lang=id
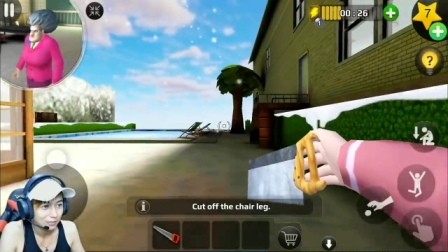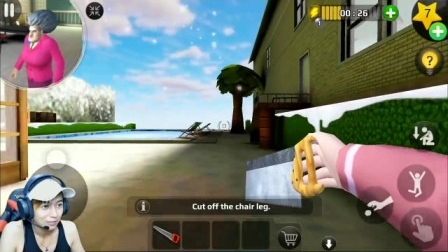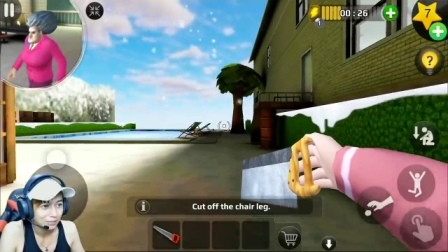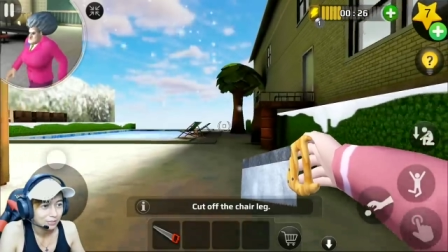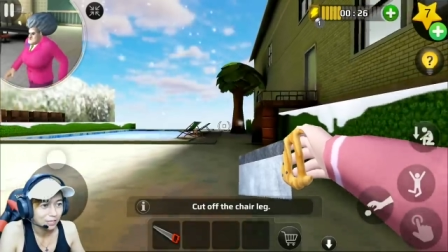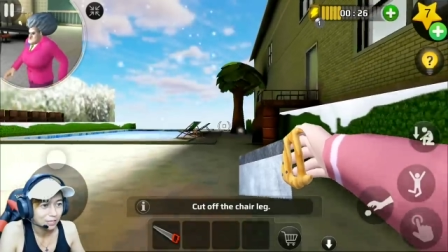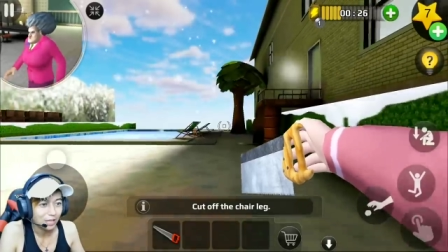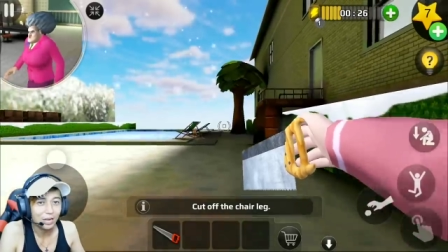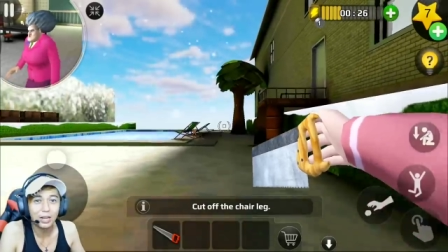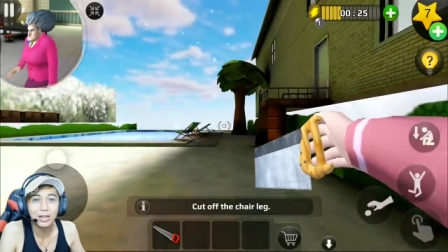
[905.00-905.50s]

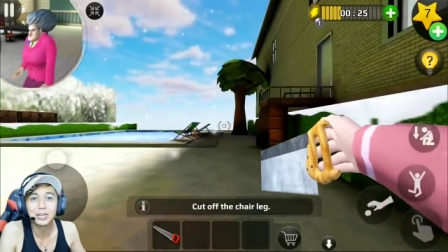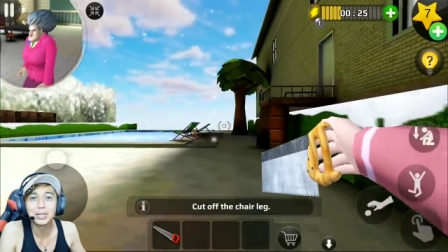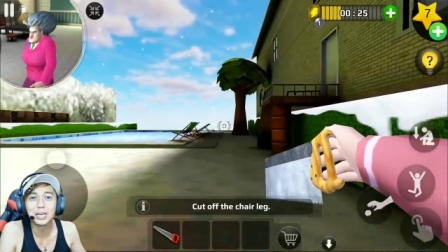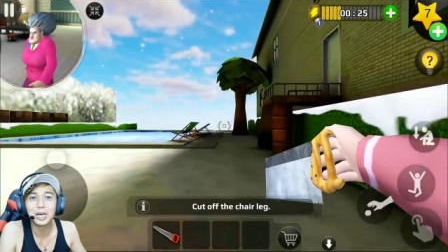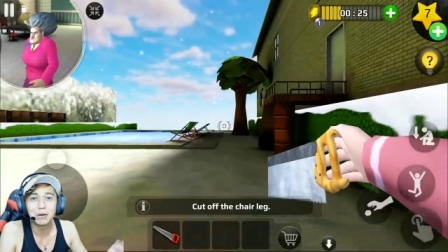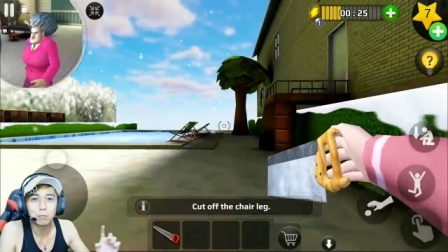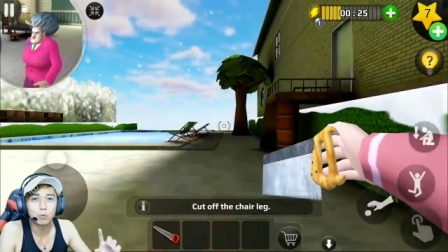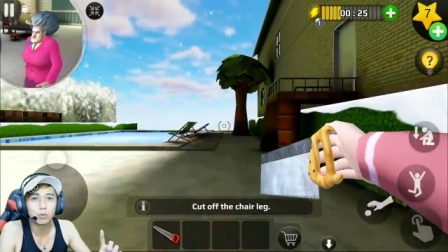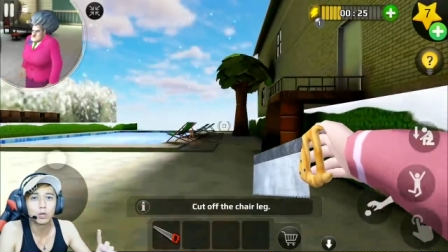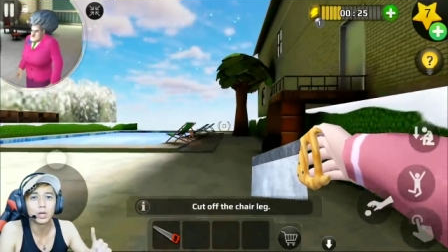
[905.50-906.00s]
Sekarang
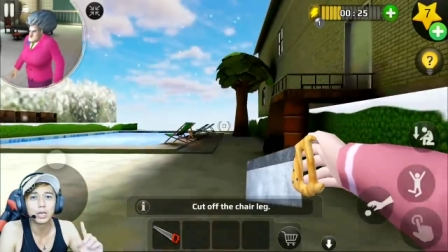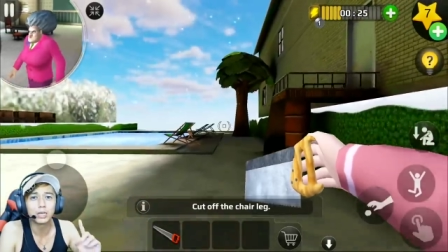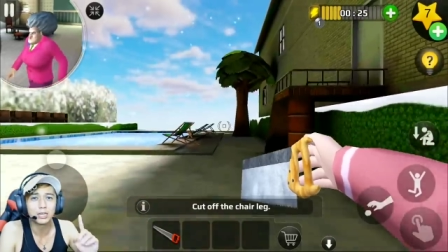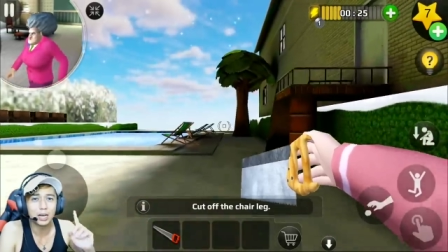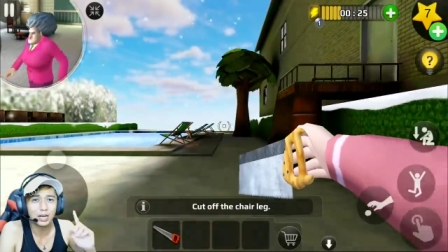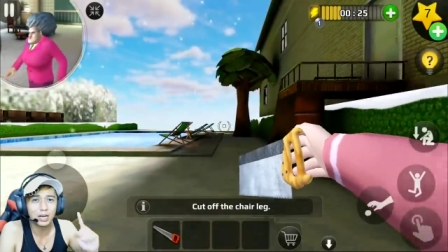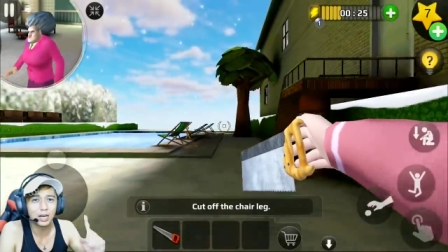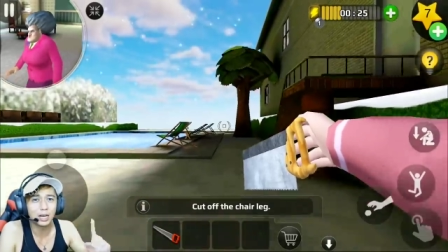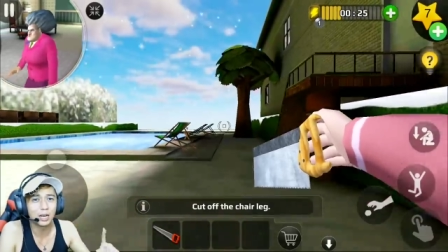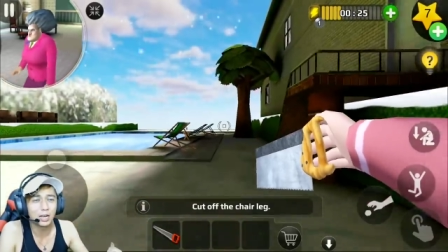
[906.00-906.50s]
nggak boleh
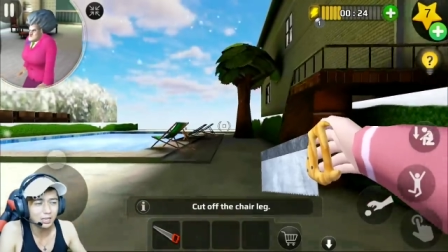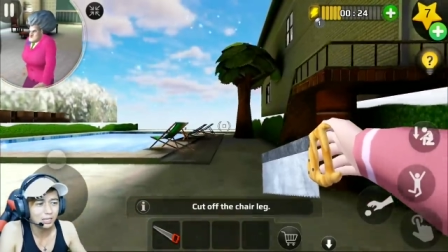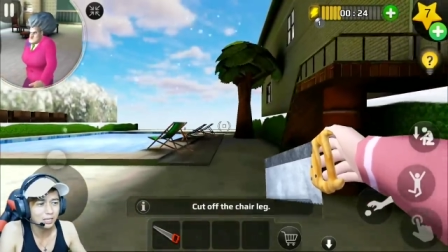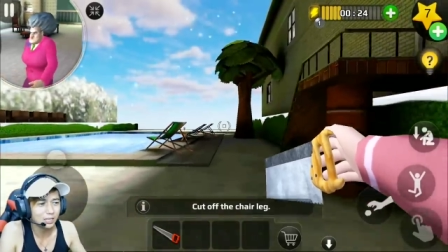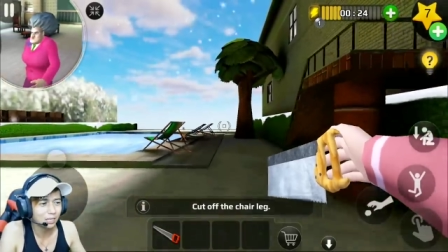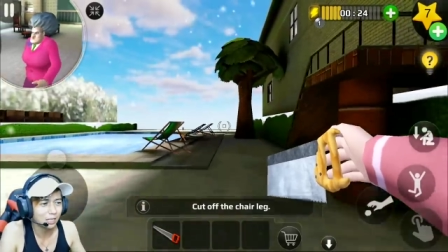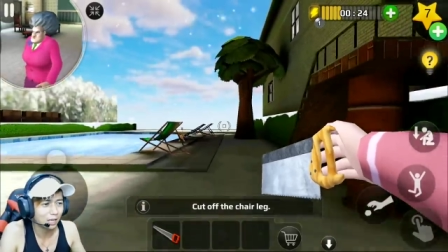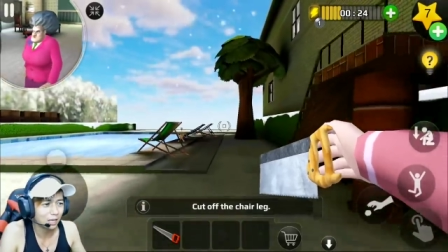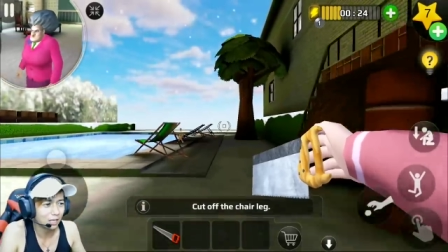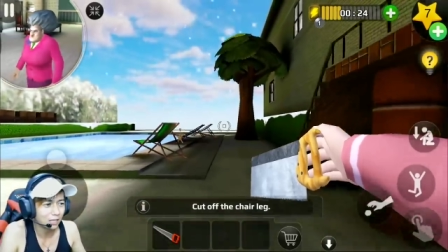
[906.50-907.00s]
gagal
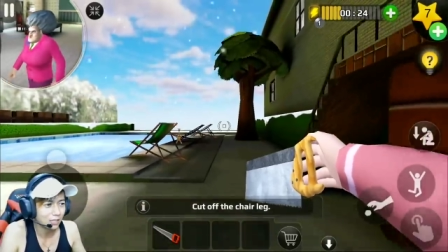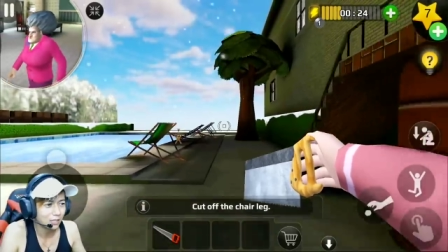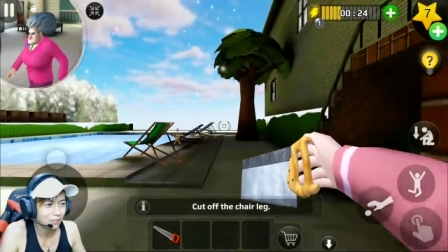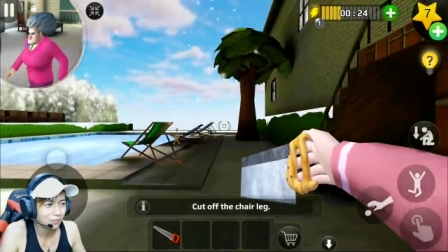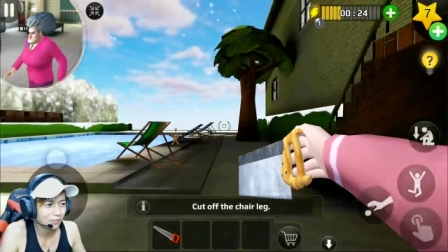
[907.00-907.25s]
lagi ya.